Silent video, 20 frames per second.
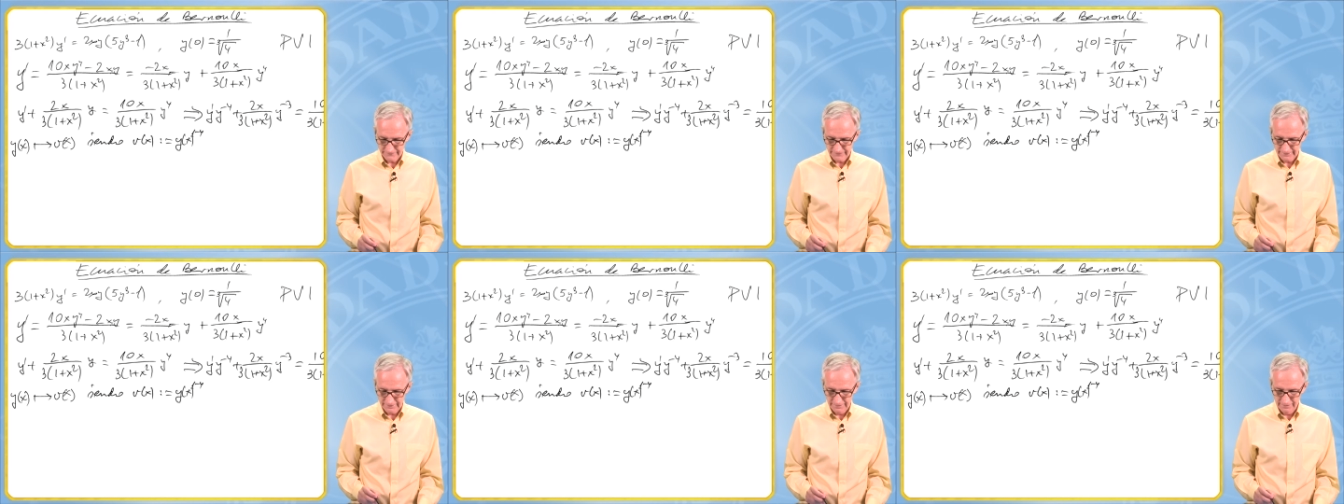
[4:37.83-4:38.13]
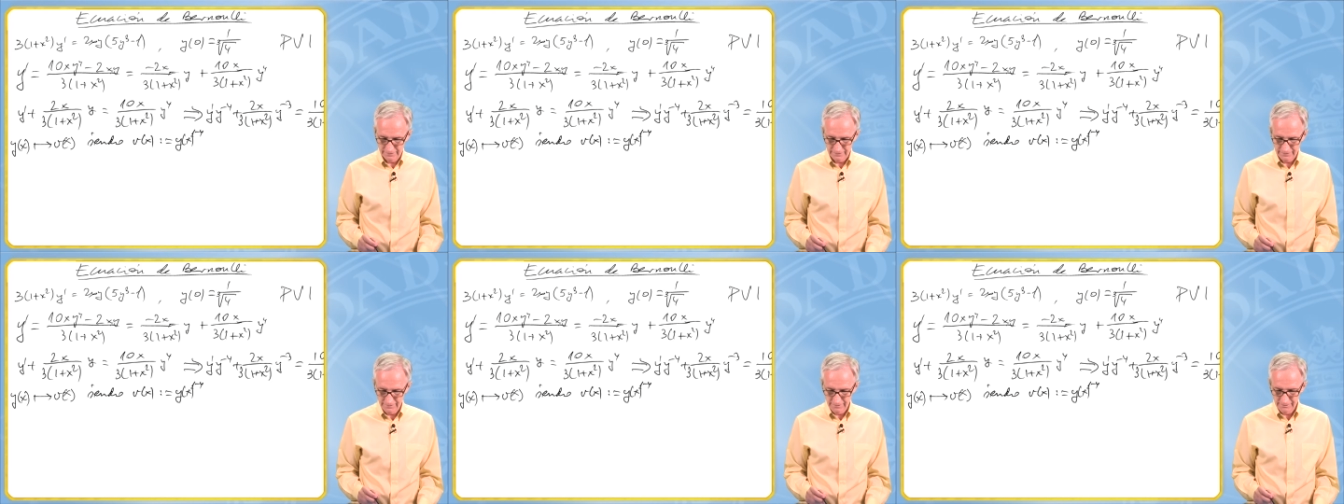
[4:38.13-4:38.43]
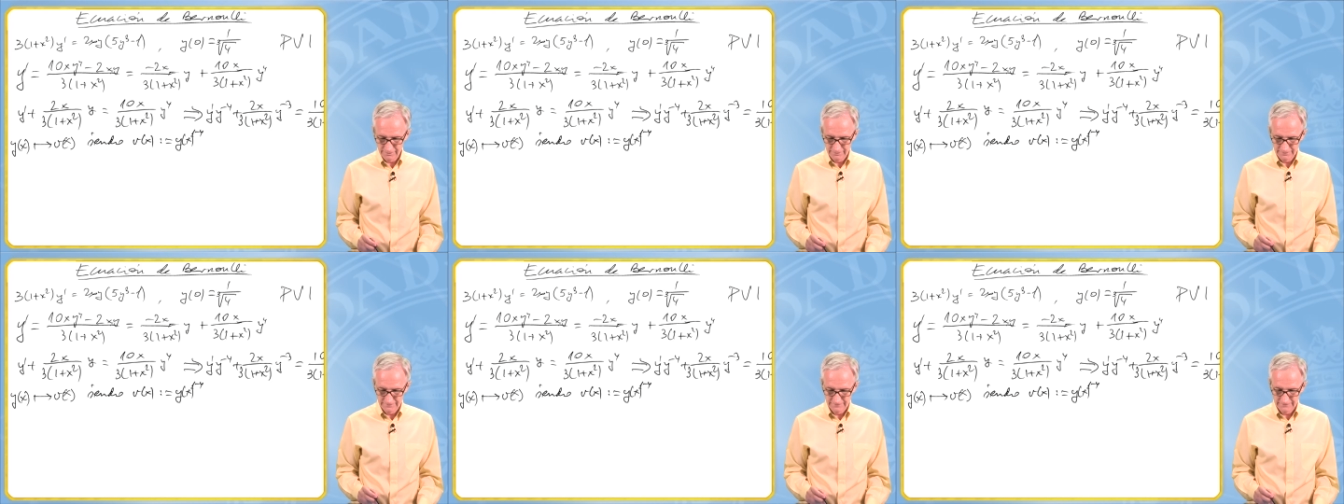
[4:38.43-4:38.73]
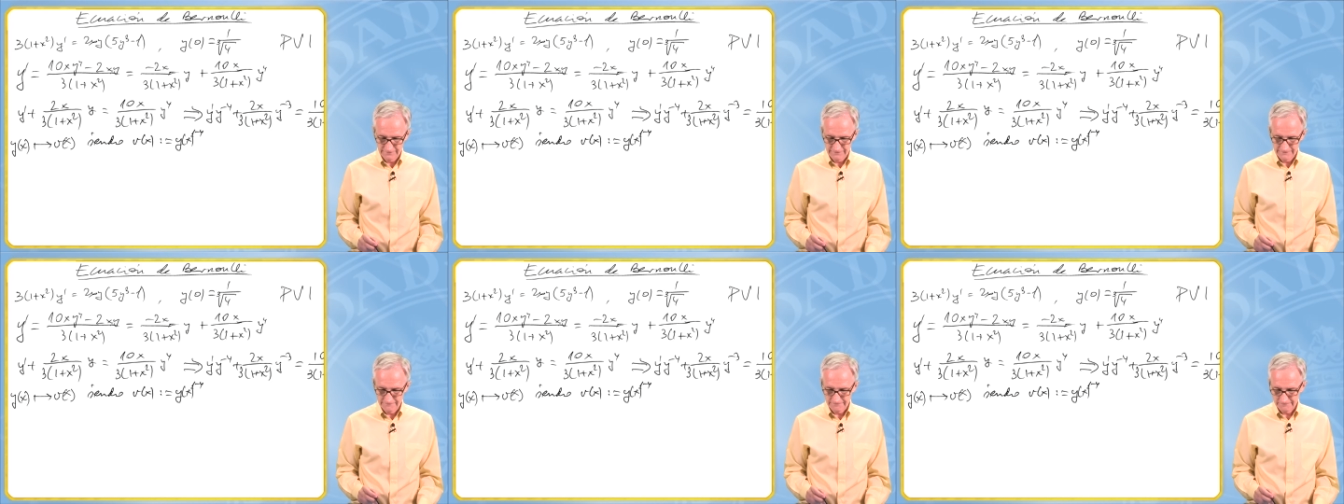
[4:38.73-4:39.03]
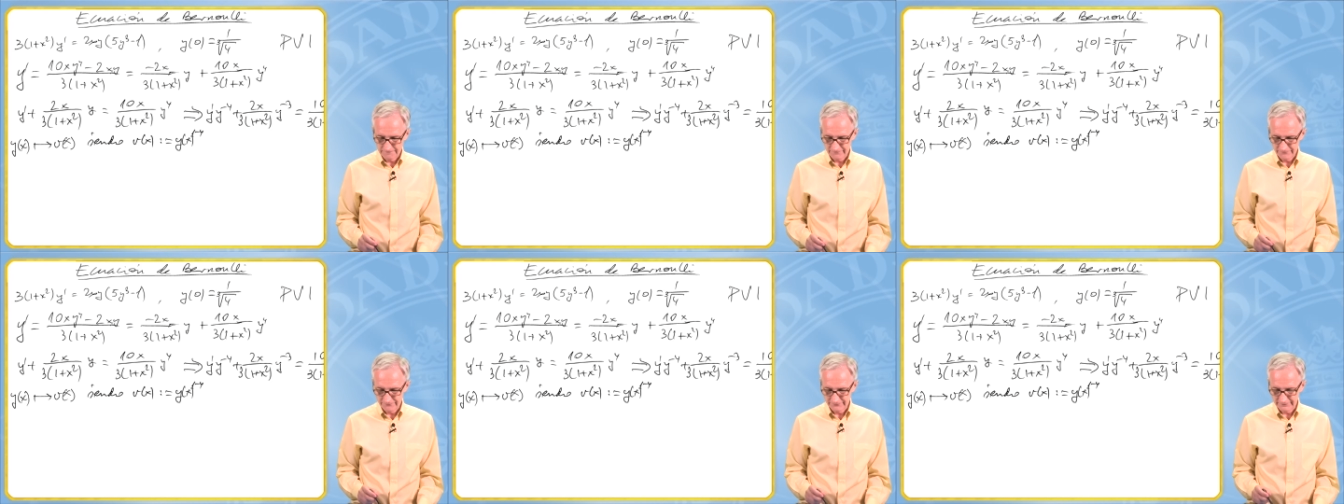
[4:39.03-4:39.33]
en el
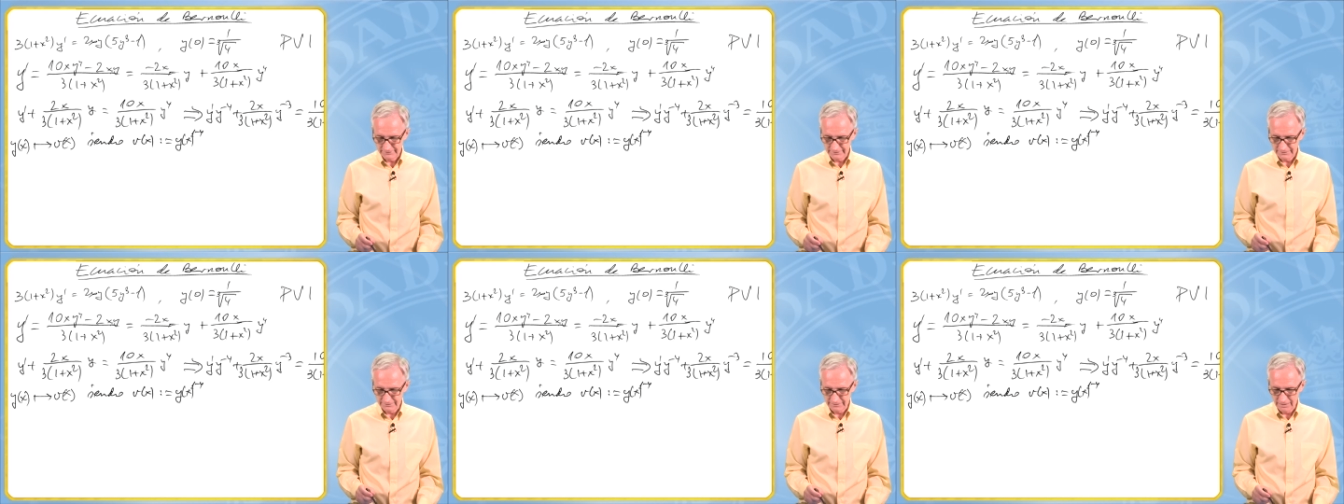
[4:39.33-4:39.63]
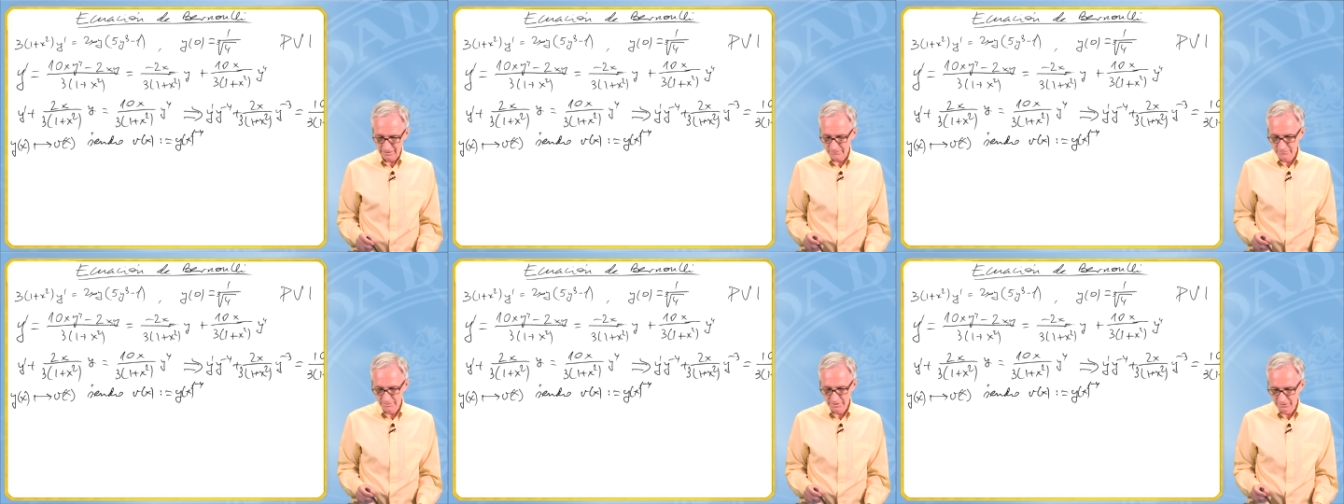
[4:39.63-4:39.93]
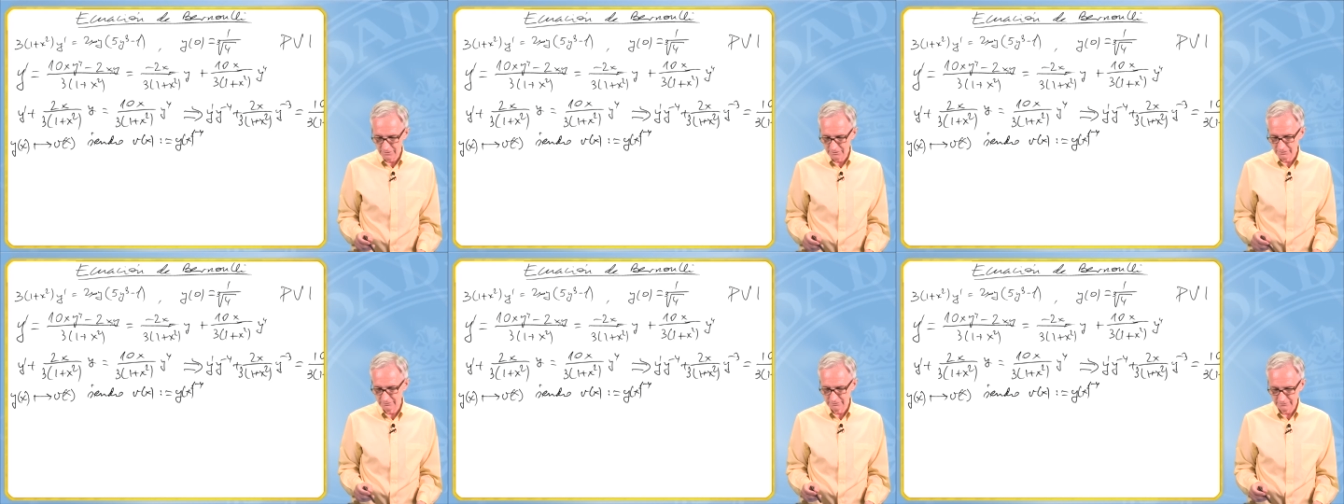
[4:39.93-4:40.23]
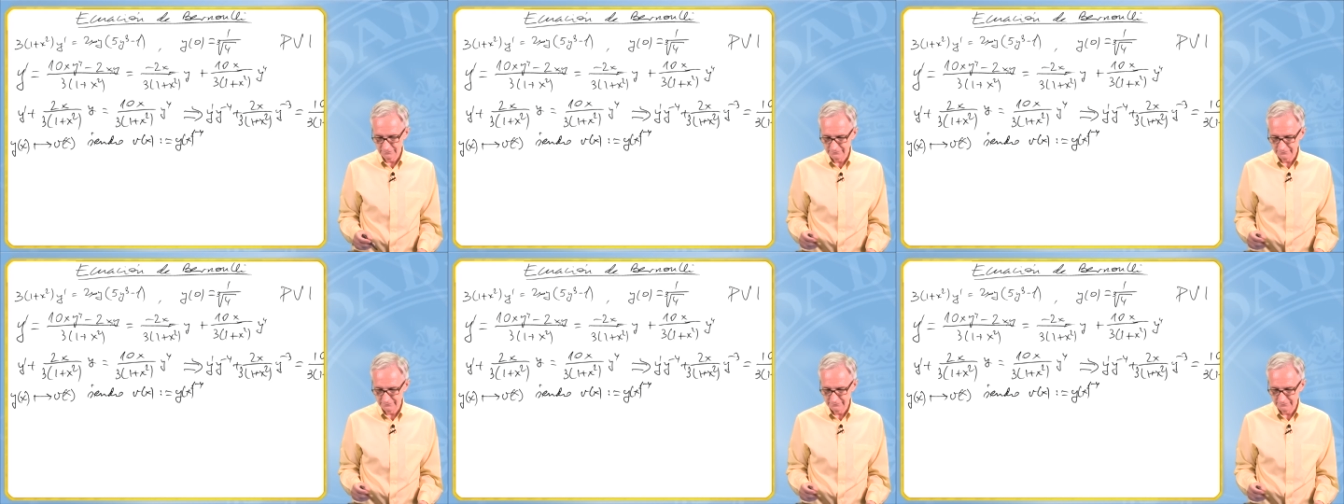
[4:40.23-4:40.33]
término